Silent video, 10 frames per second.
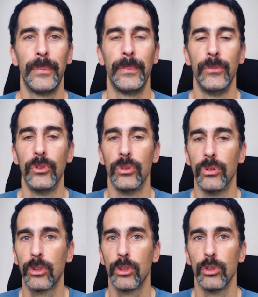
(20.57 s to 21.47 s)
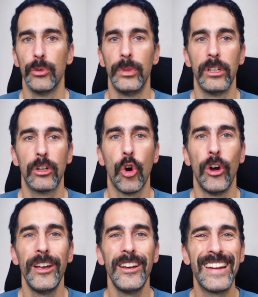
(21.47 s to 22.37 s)
no clube
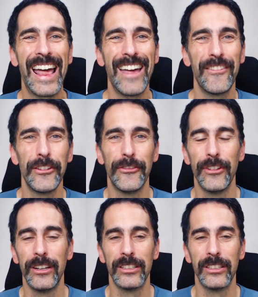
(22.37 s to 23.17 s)
Correr é Viver.